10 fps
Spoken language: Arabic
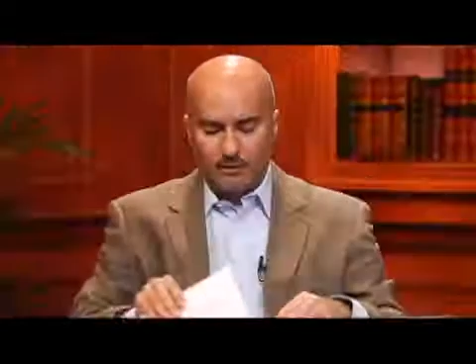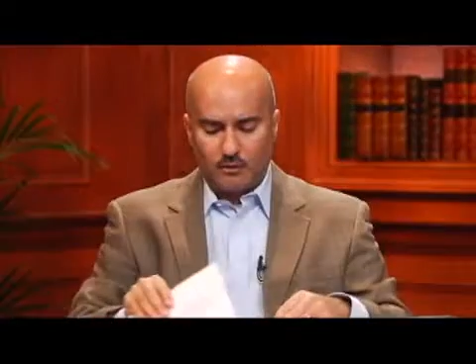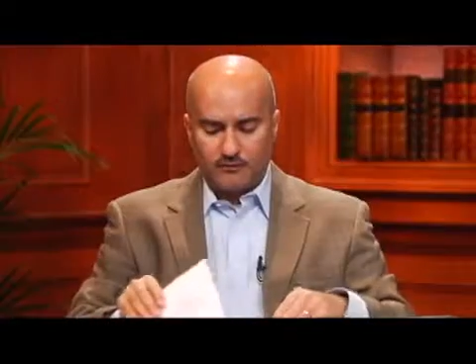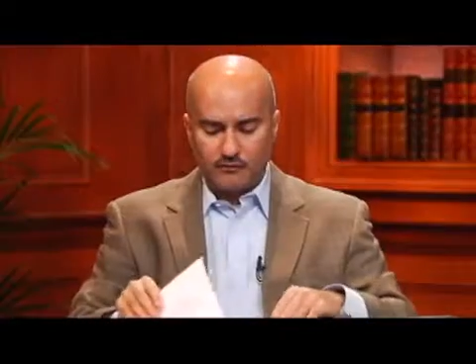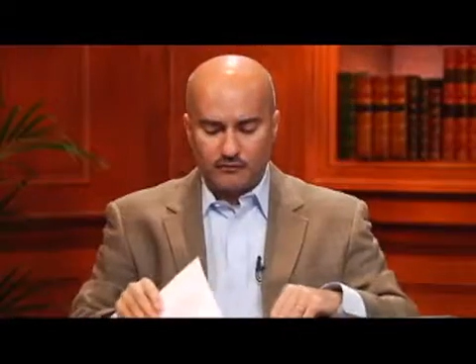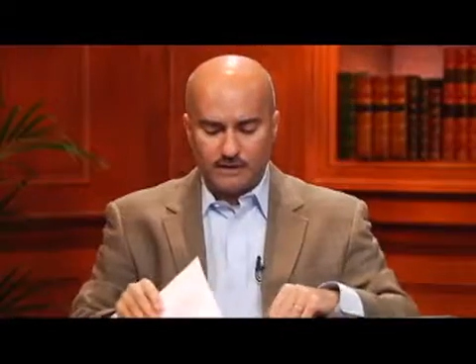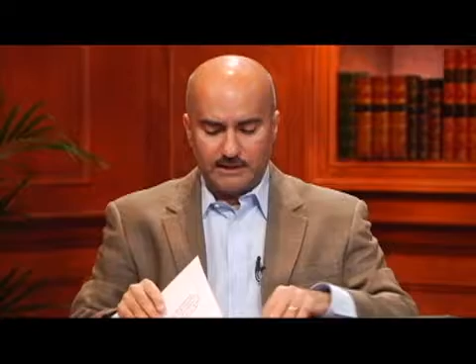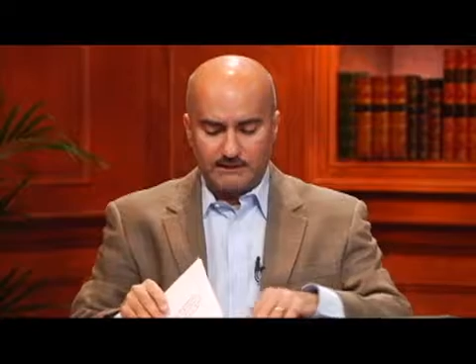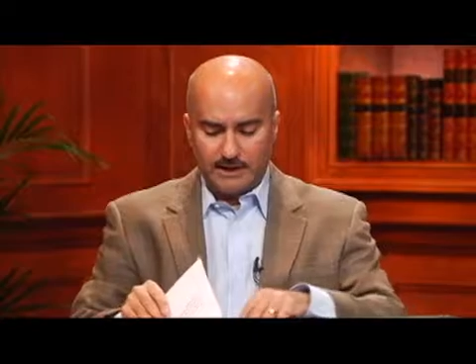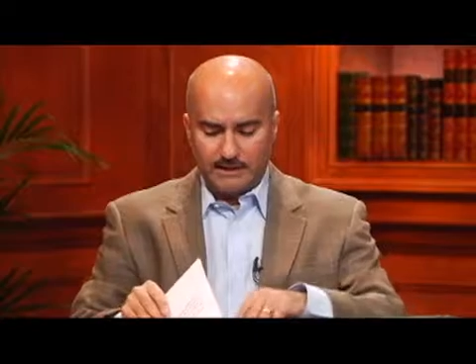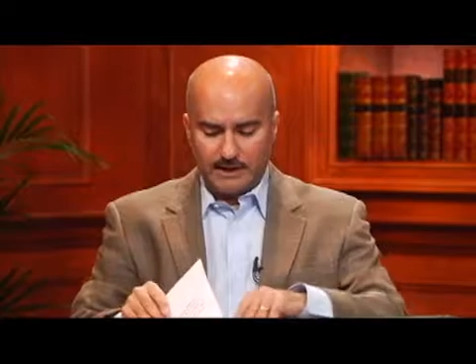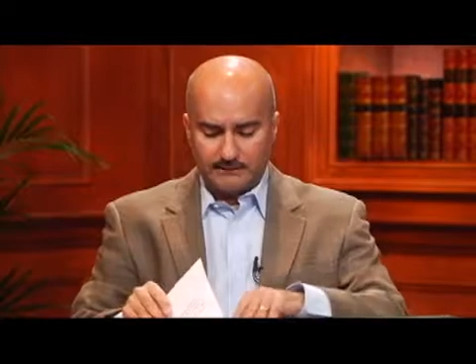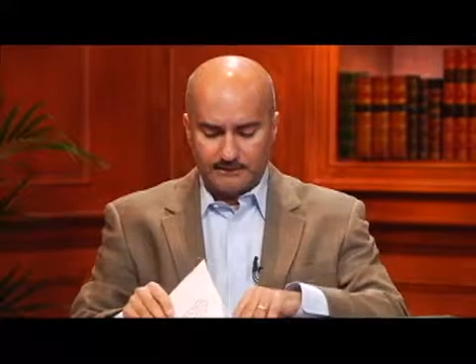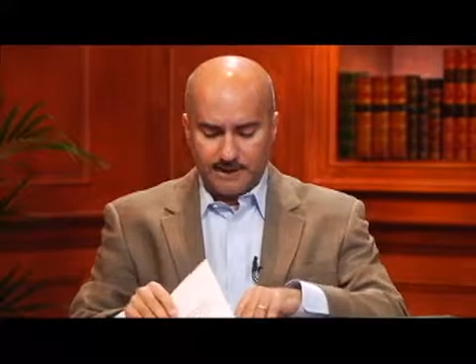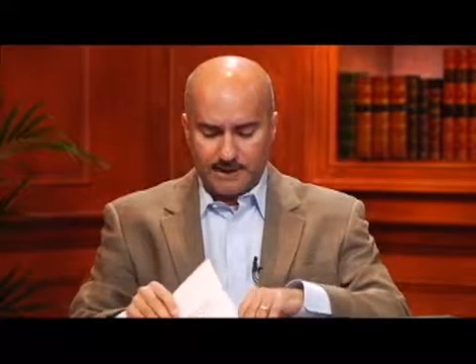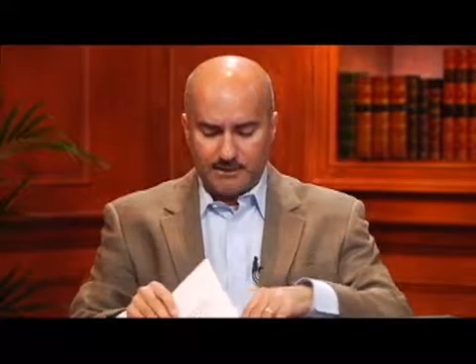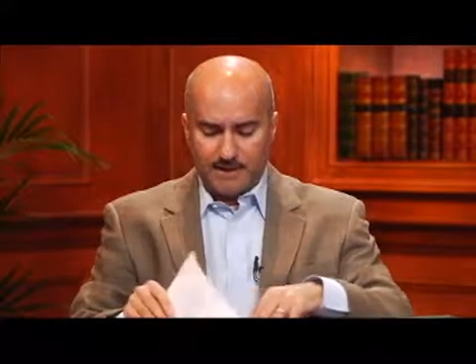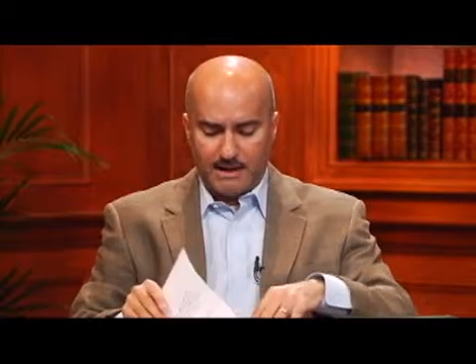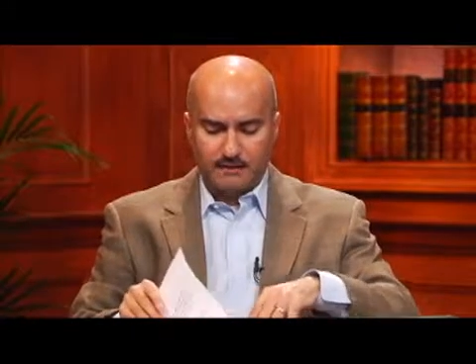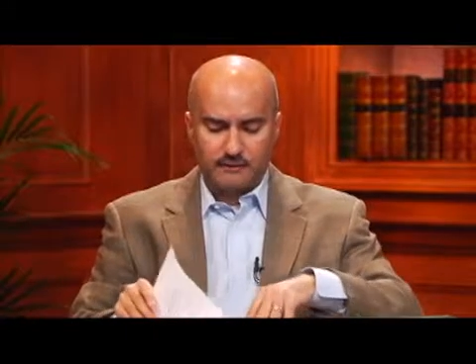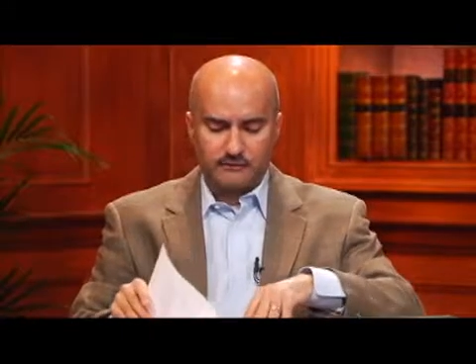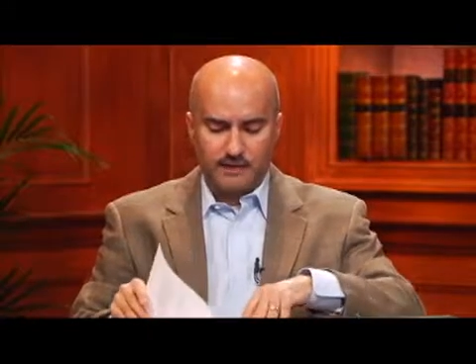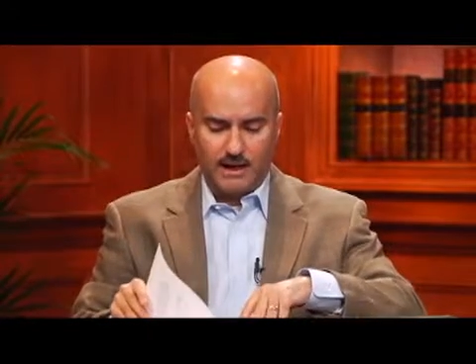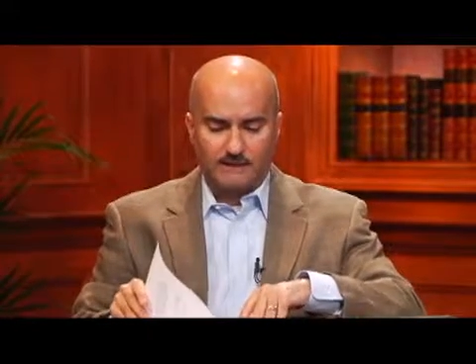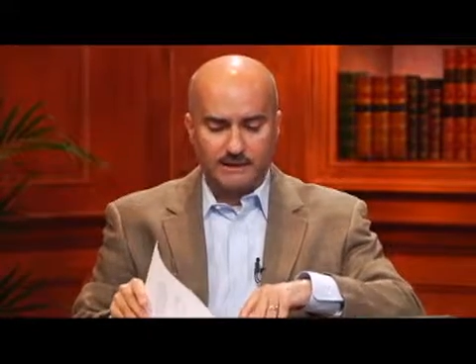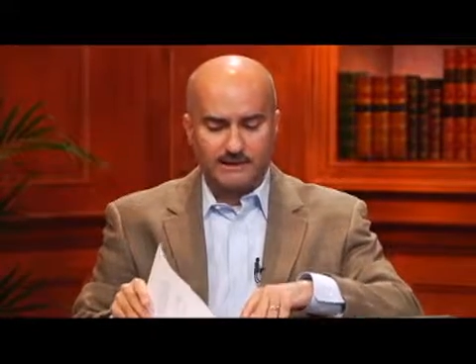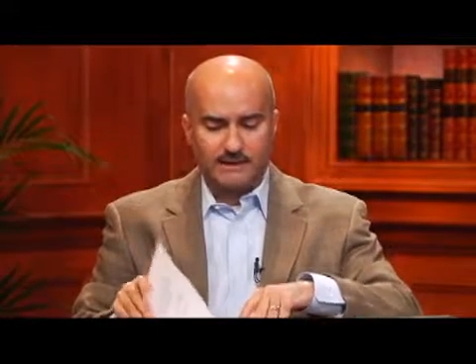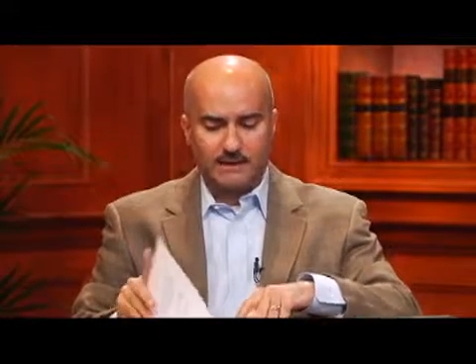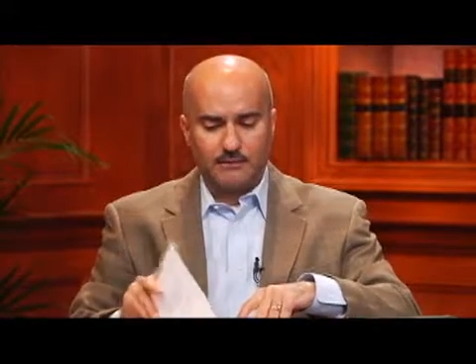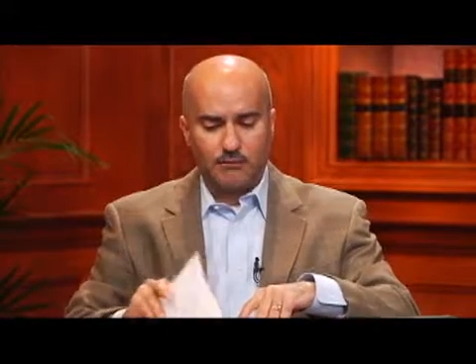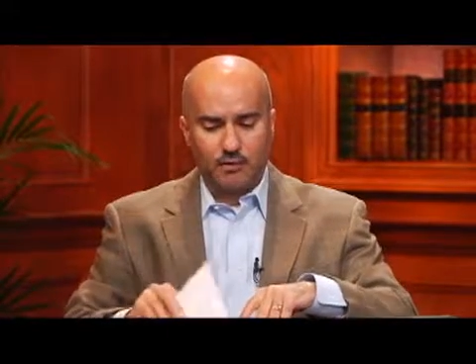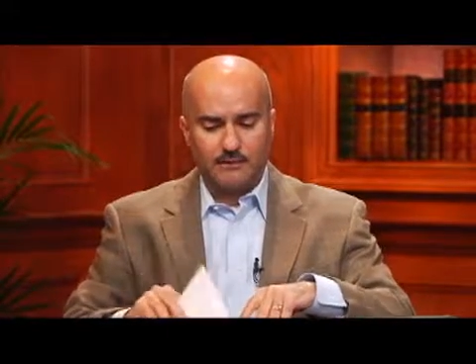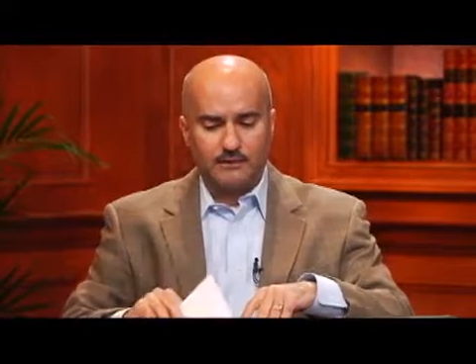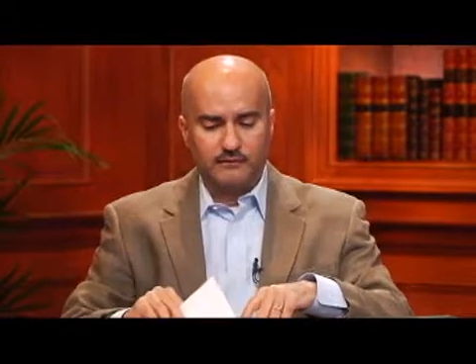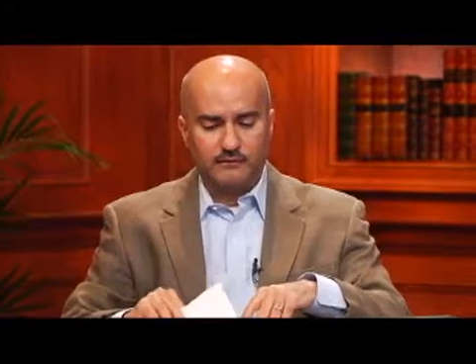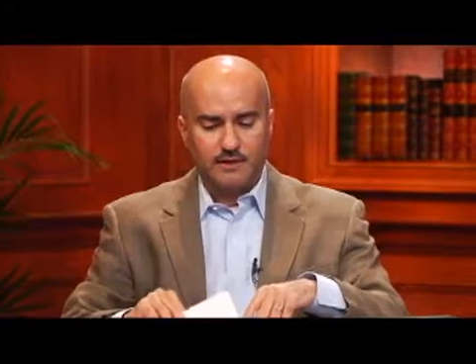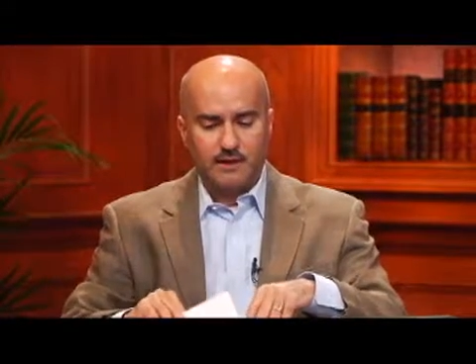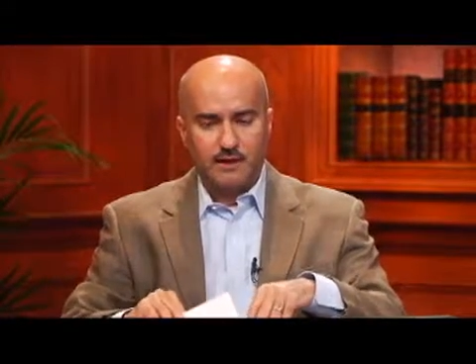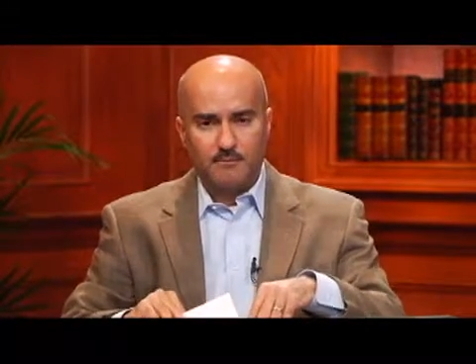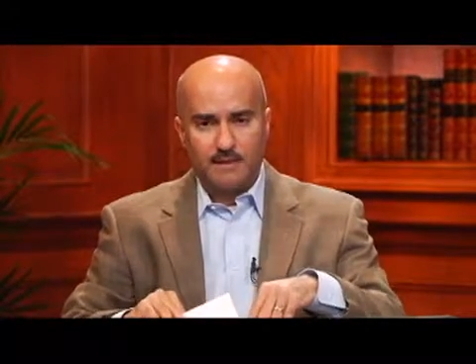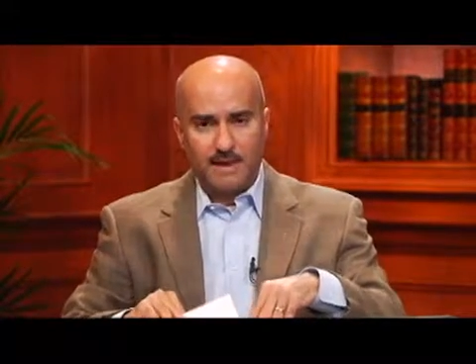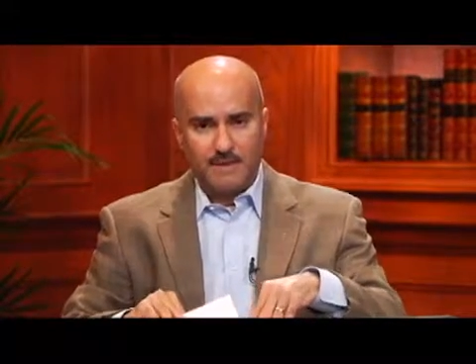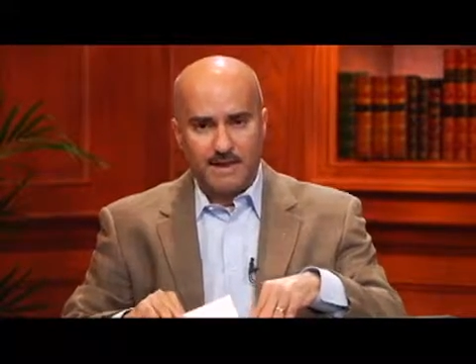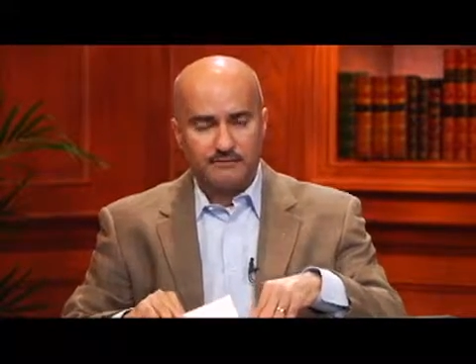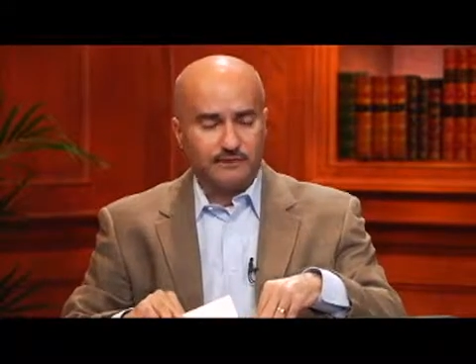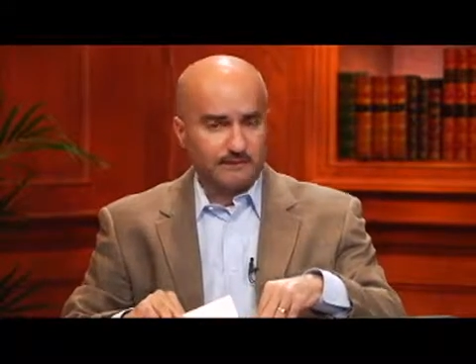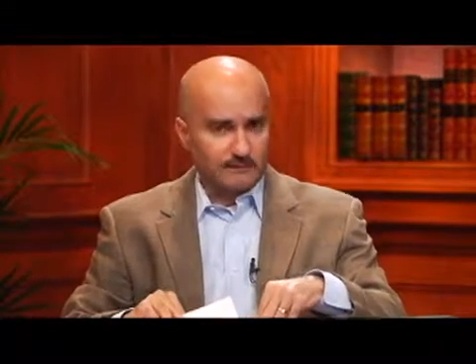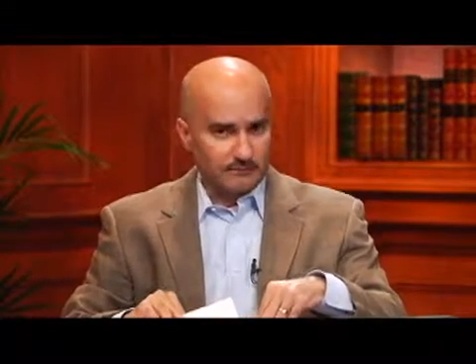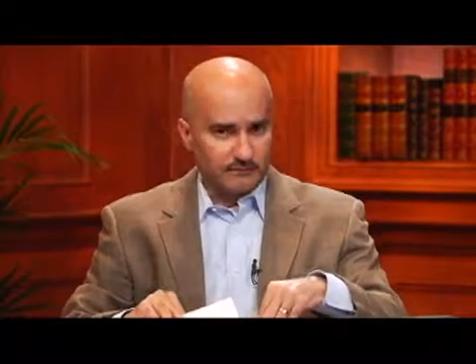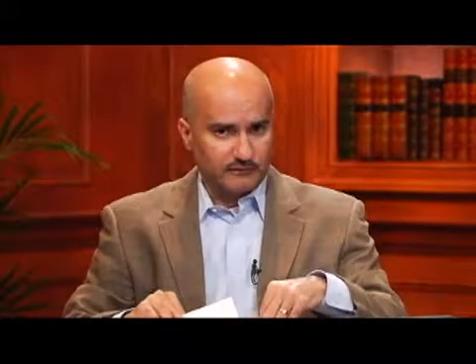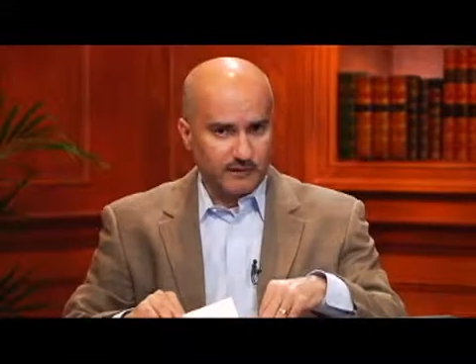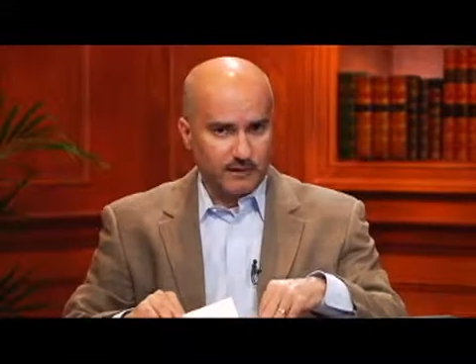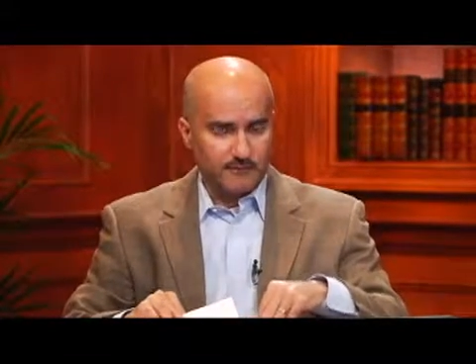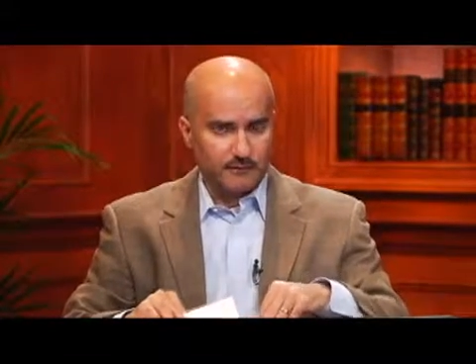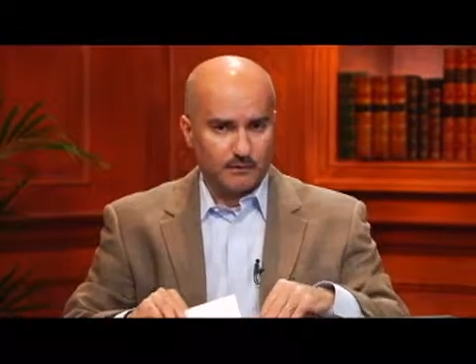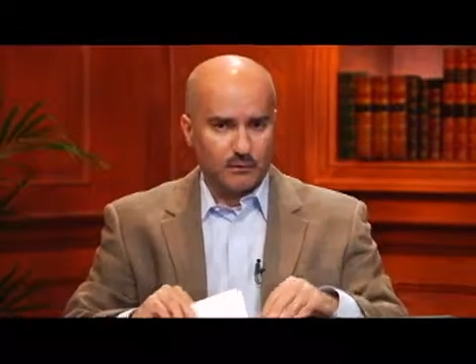وفي جزئية ثانية راح تتكلم عن صحة الكتاب المقدس ما بين فترة المسيح